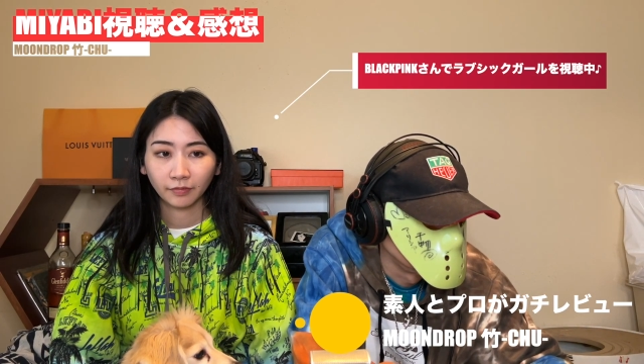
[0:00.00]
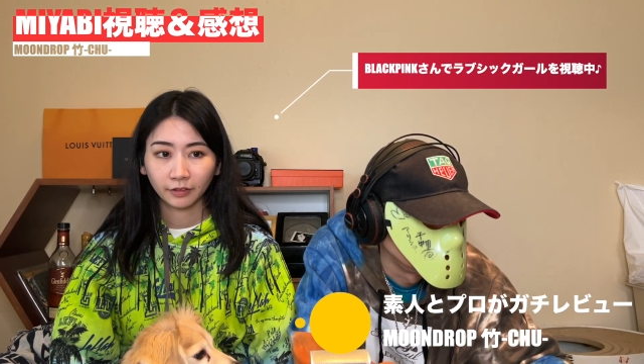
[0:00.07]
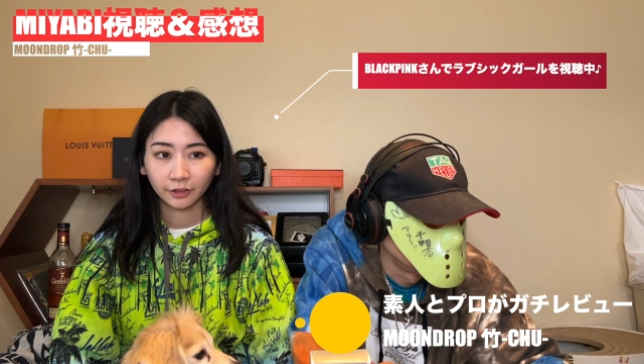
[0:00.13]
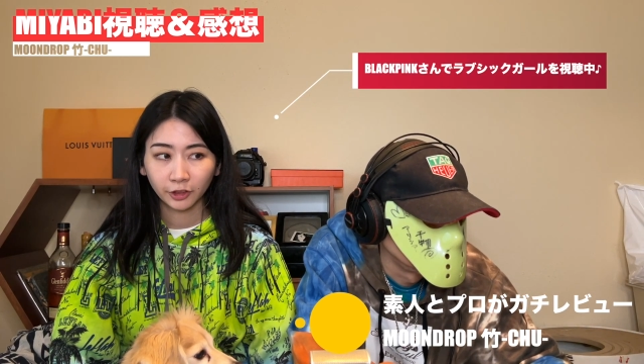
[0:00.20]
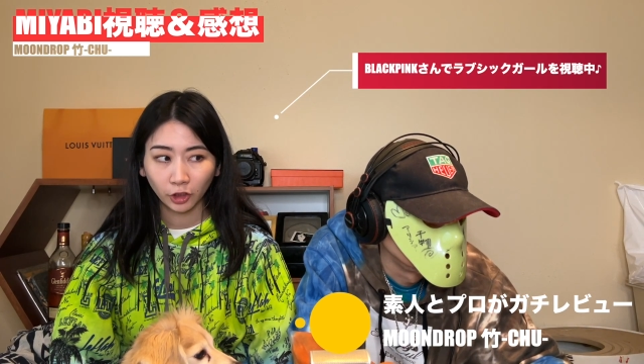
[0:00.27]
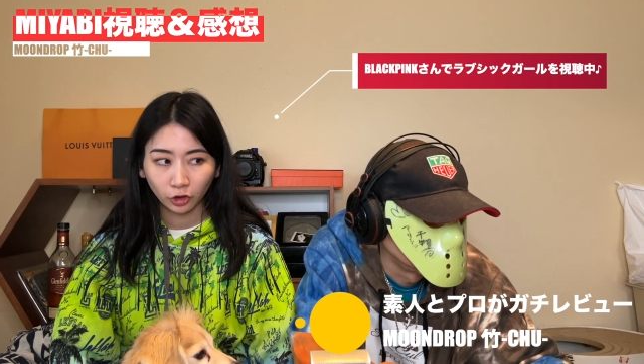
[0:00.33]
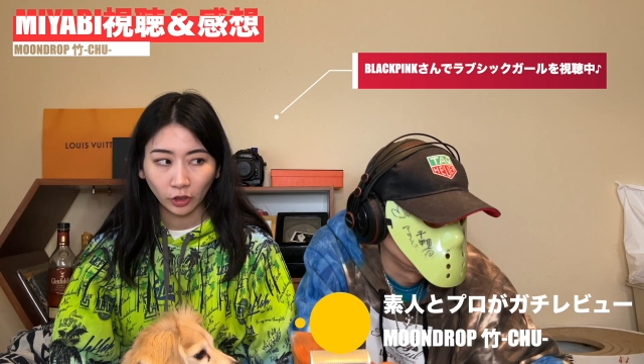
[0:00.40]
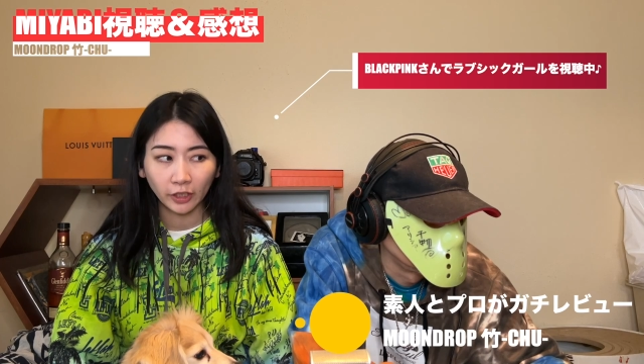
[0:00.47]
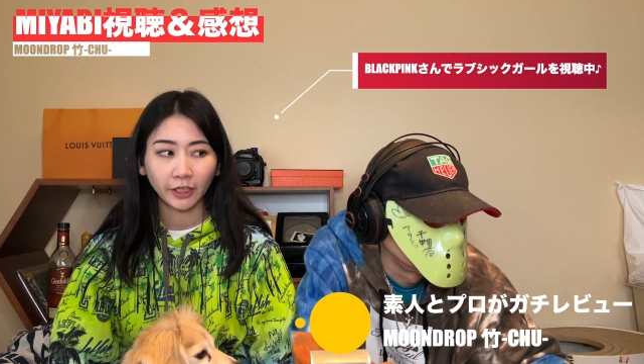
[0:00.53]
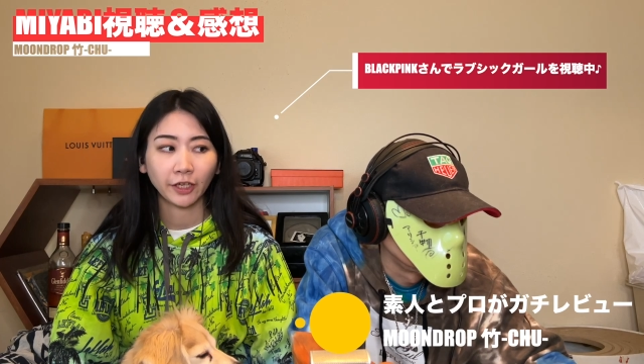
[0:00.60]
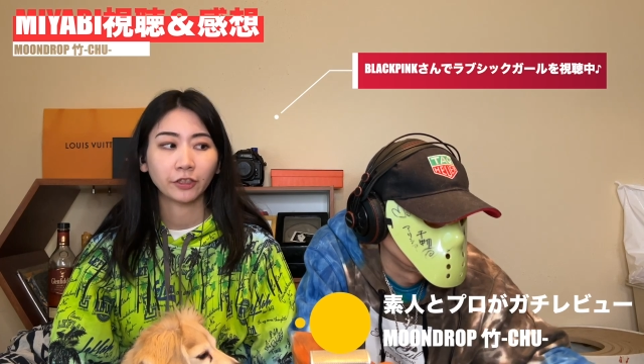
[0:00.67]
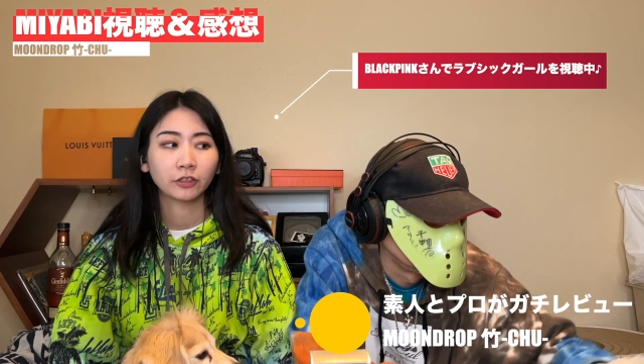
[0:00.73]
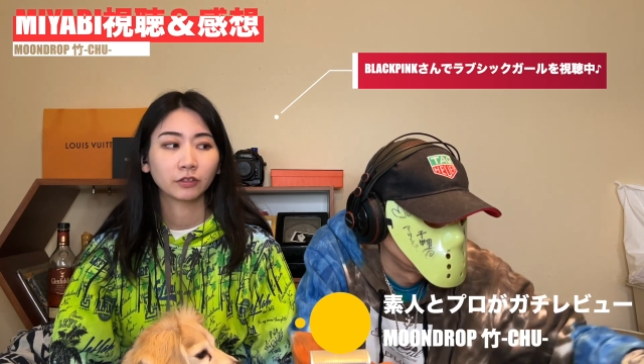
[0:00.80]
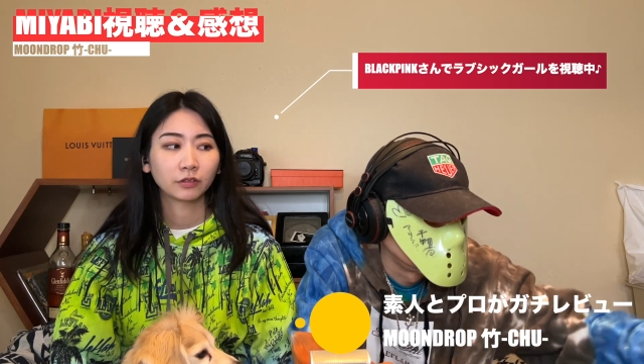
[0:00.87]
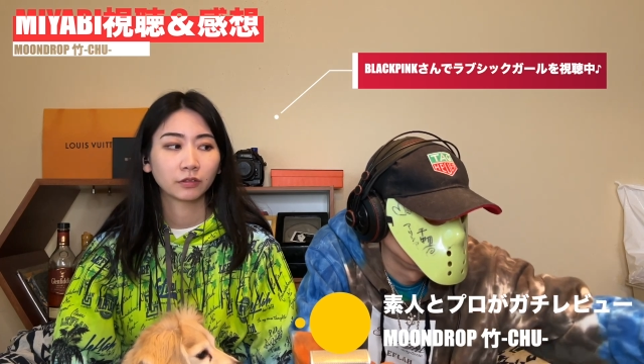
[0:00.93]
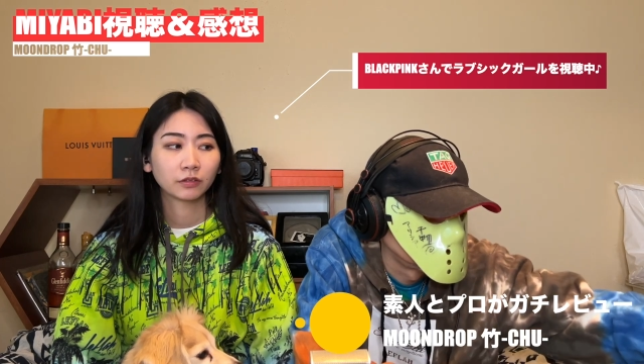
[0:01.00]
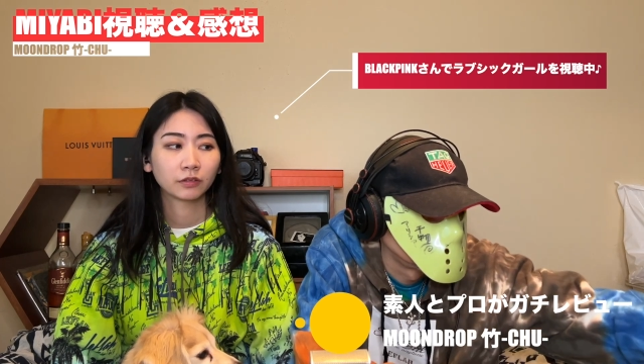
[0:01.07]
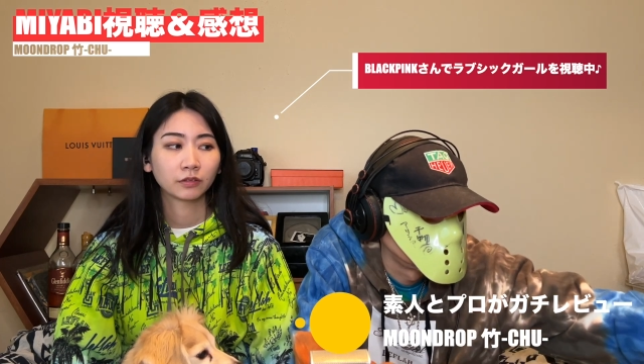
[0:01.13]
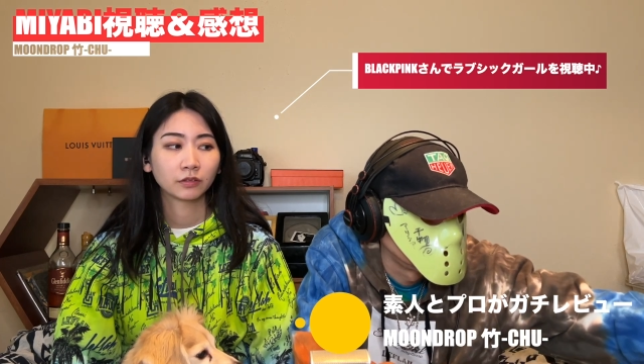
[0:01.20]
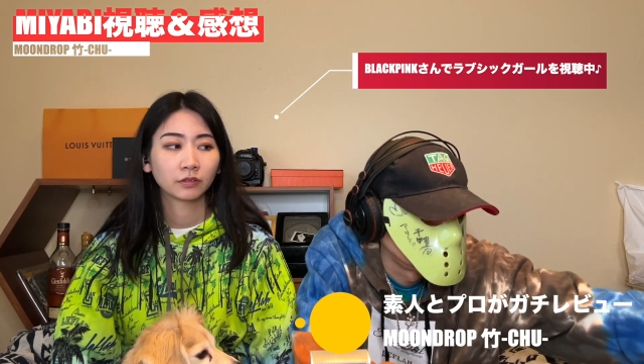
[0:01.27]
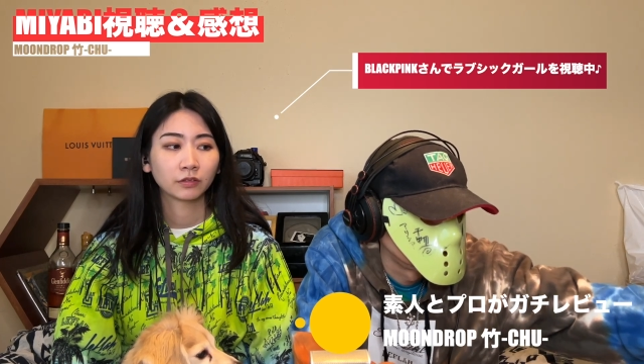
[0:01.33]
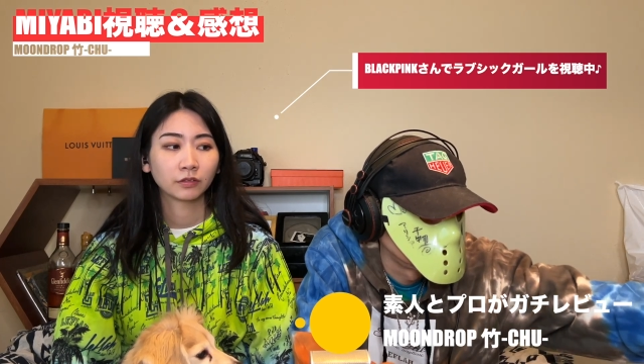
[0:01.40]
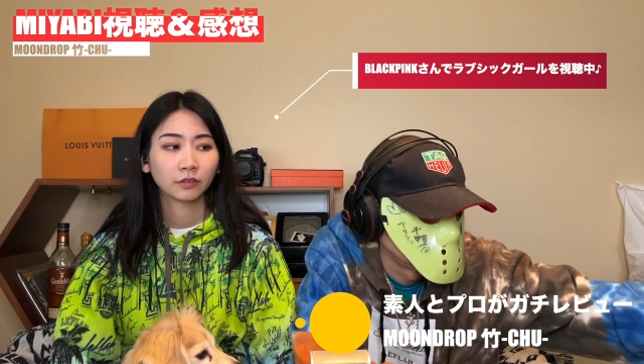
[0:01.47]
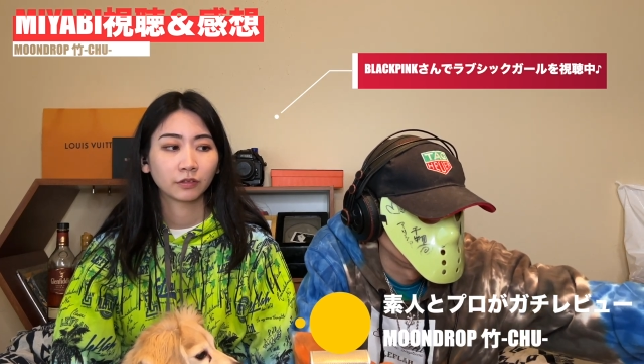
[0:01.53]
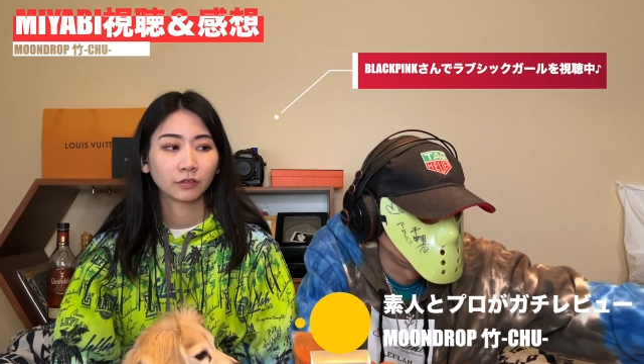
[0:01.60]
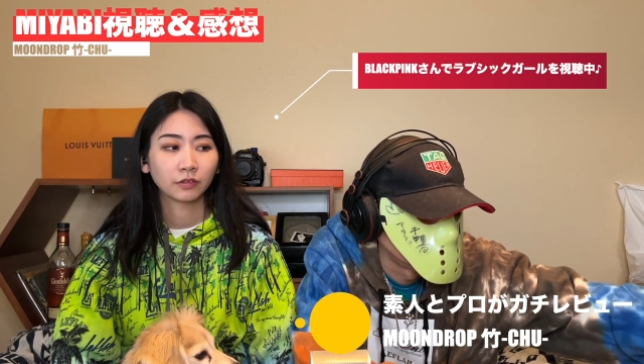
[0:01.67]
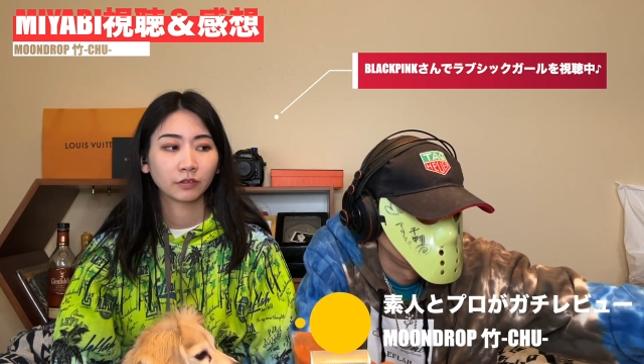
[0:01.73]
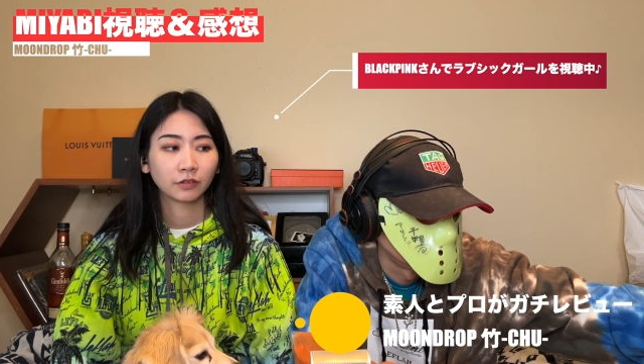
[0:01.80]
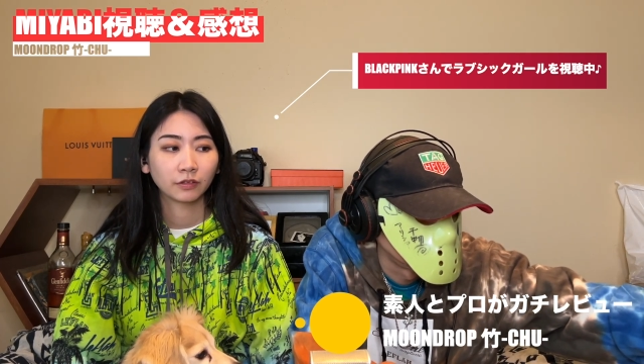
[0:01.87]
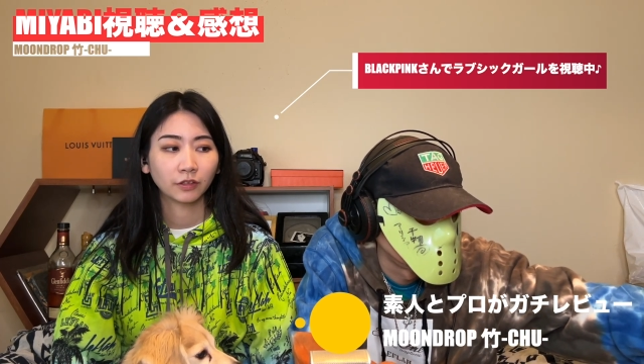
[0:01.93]
ちょっと上げる。
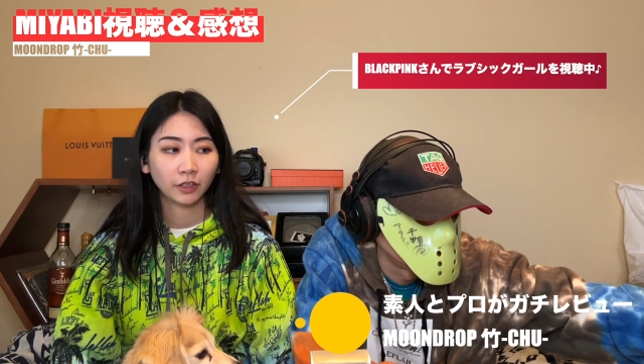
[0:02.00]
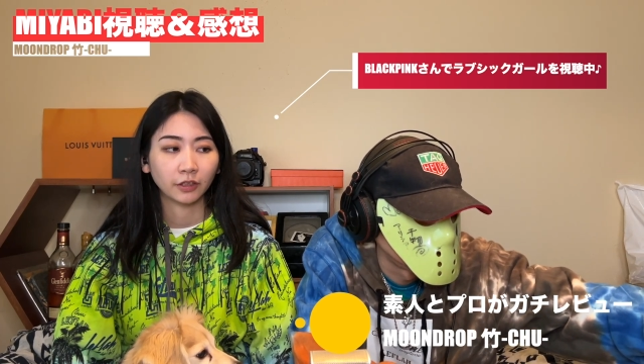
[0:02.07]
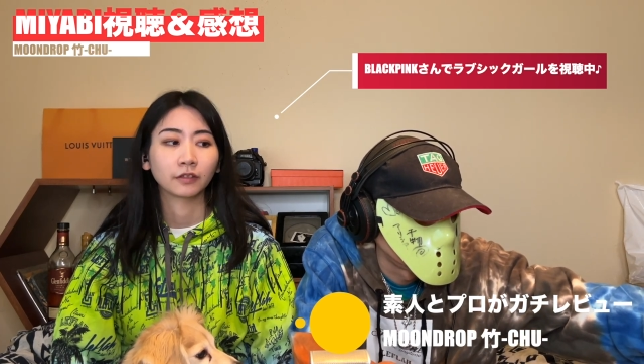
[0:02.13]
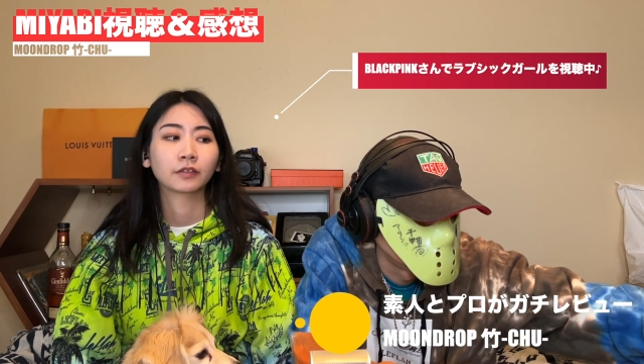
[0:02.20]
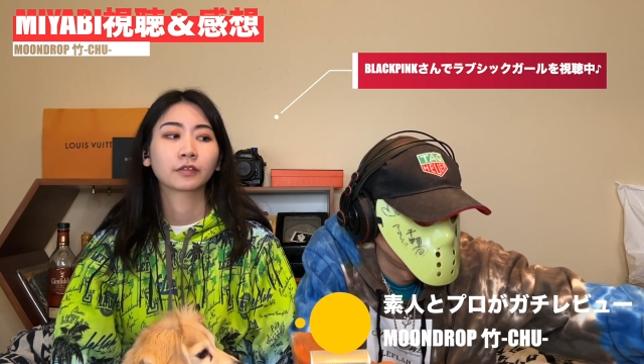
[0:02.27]
うん。